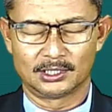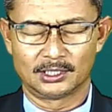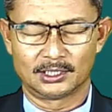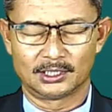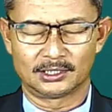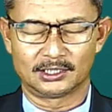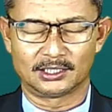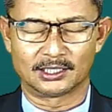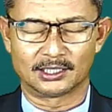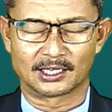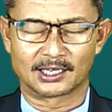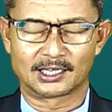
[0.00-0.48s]

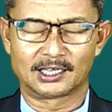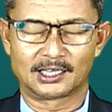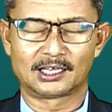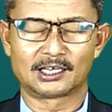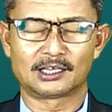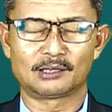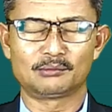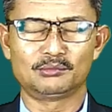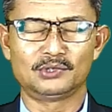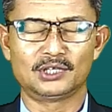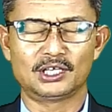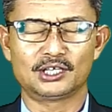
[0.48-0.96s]
Di
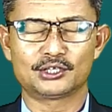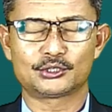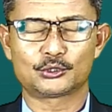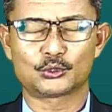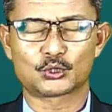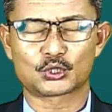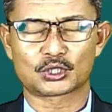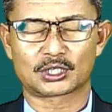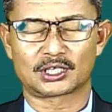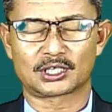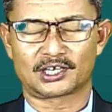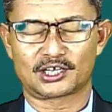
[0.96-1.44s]
dalam
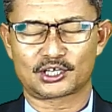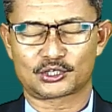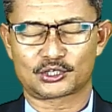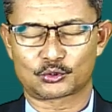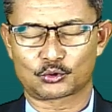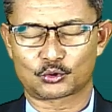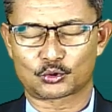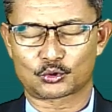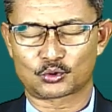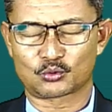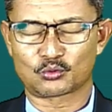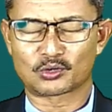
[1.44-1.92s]
Yesus
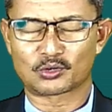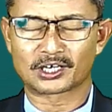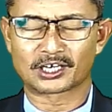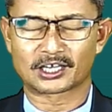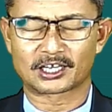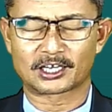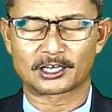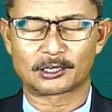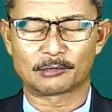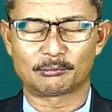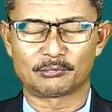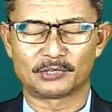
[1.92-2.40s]
Kristus Tuhan
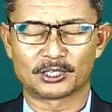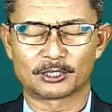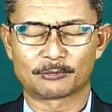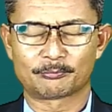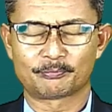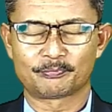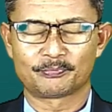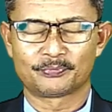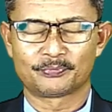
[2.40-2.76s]
kami.